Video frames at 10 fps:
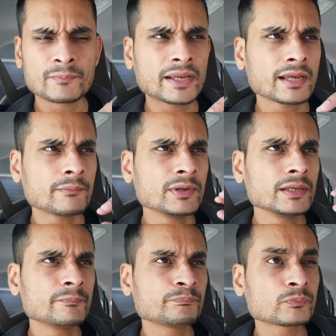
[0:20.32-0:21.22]
मैं
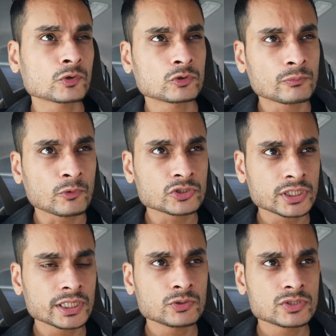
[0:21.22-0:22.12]
अभी उधर
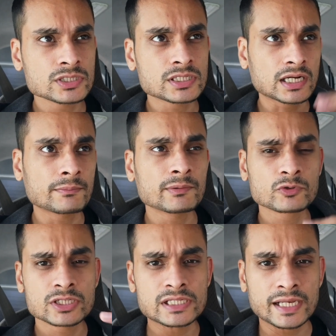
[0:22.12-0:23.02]
पहुंचा नहीं हूँ जिस जगह पे
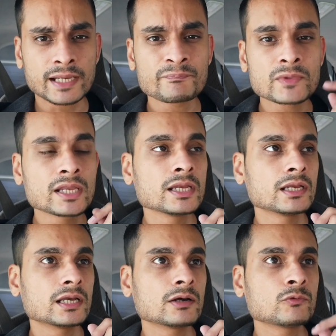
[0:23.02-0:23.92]
मुझे जाना
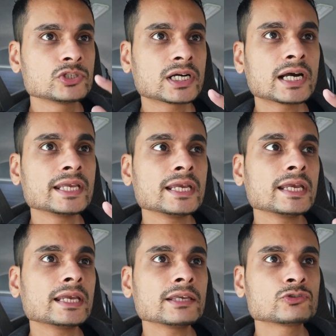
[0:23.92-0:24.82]
है आ, वो जगह
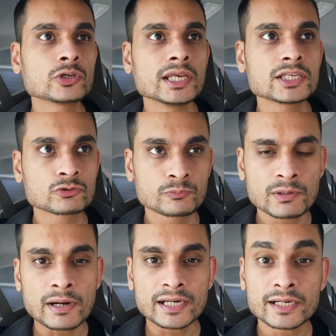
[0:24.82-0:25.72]
ये है कि एक
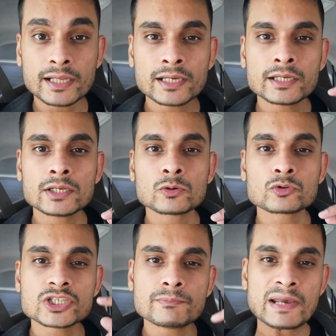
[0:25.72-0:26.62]
सुपरमार्केट है
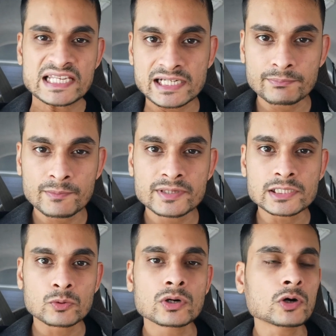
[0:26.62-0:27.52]
उसकी बैक साइड पे मैं
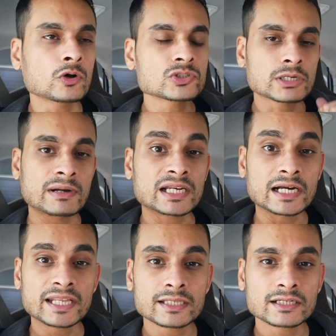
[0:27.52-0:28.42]
जाऊंगा और सामान
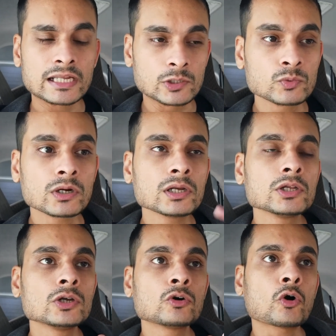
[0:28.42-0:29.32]
गाड़ी के अंदर डालूंगा
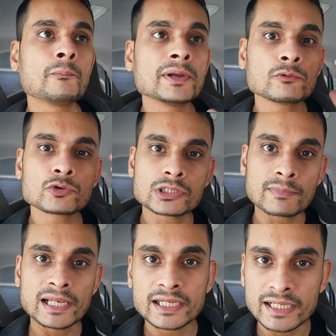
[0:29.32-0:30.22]
और फिर वो
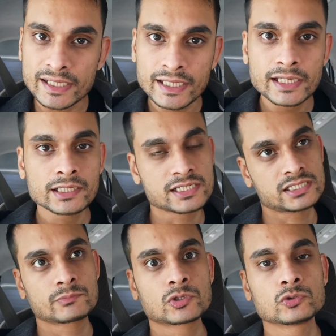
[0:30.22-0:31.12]
सामान ले जाके
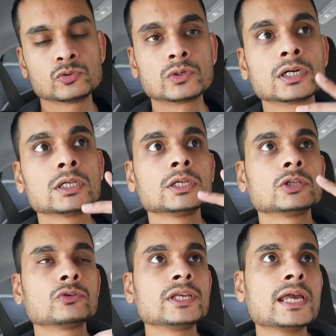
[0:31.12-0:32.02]
कस्टमर को दूंगा
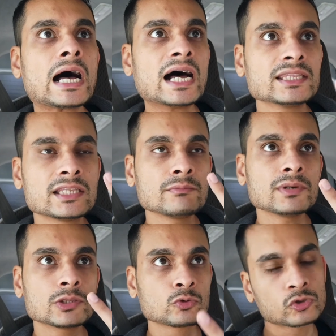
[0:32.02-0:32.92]
तो ये आज
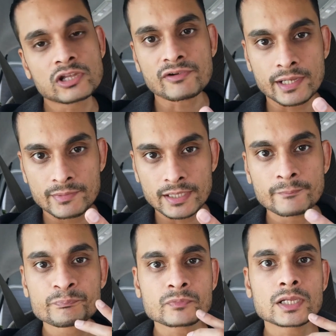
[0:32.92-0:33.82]
दिन में दो दफा है मेरा